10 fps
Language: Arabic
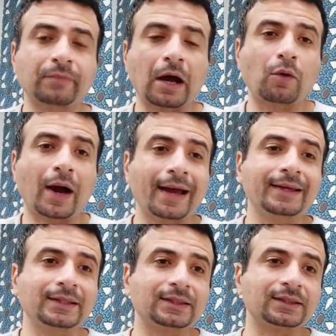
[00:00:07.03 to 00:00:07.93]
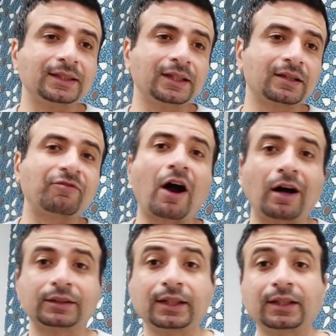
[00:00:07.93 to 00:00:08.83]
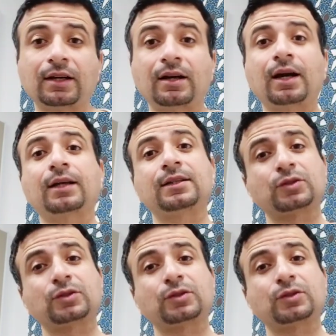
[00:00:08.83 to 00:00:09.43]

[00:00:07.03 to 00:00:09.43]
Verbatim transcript: او عايز يرفع قضية على